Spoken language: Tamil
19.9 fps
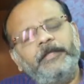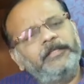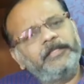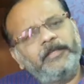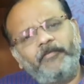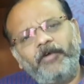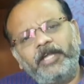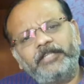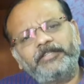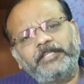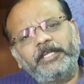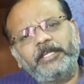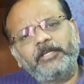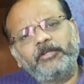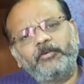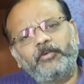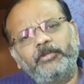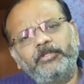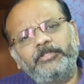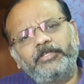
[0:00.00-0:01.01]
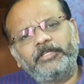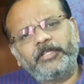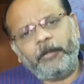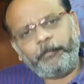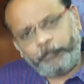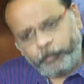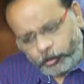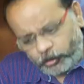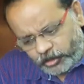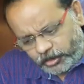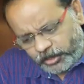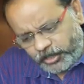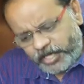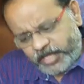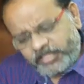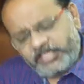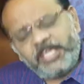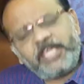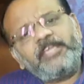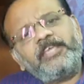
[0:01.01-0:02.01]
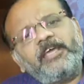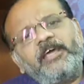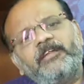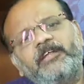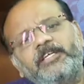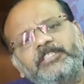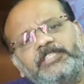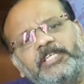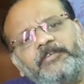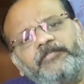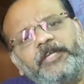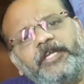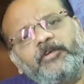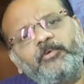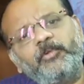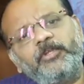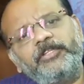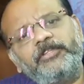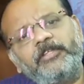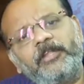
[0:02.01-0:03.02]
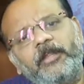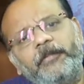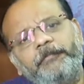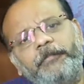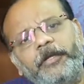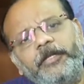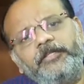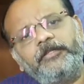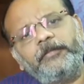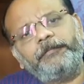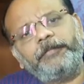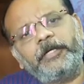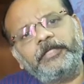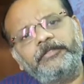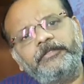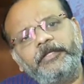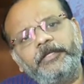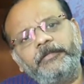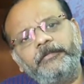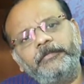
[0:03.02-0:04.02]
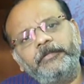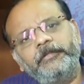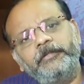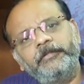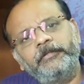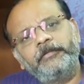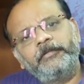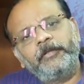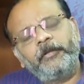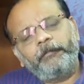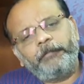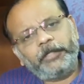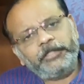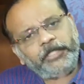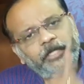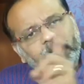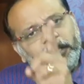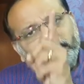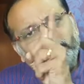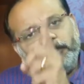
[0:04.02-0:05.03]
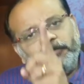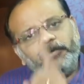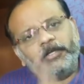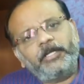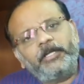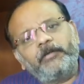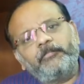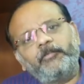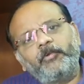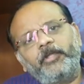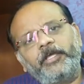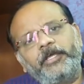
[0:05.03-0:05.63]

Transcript: இந்த வார்த்தைகள் கொடுத்தது அப்பொழுது இந்த இசைக்கியா ராஜாவை குறித்து நான் படித்து பார்த்தேன் பதினைந்து வருடம்